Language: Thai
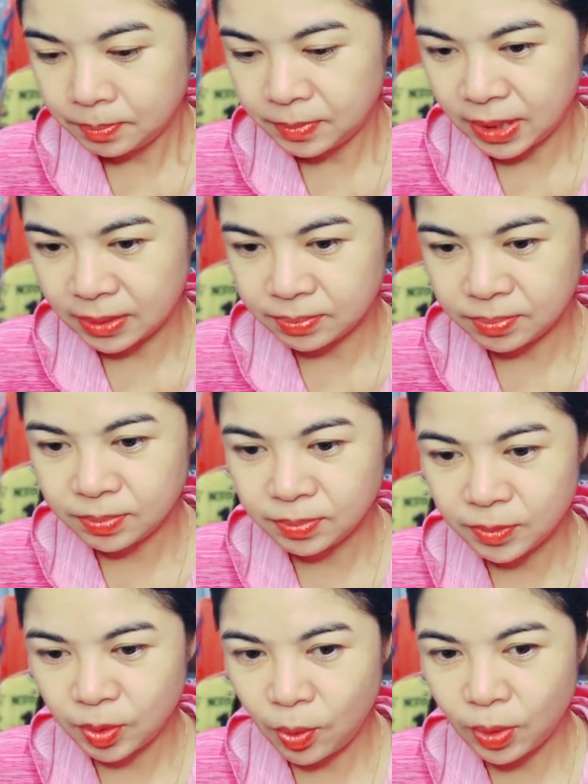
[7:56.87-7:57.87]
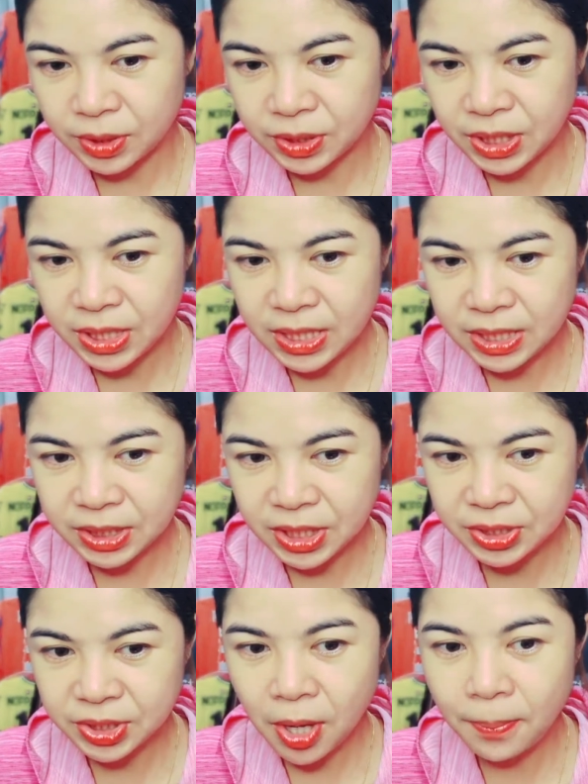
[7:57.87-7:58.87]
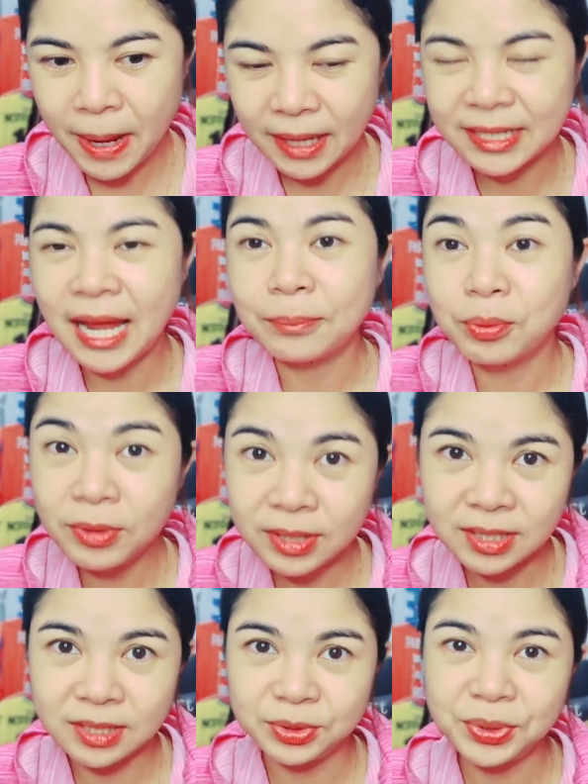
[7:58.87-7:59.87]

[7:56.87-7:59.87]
เหมือนคนที่ชอบผลักดันผู้อื่น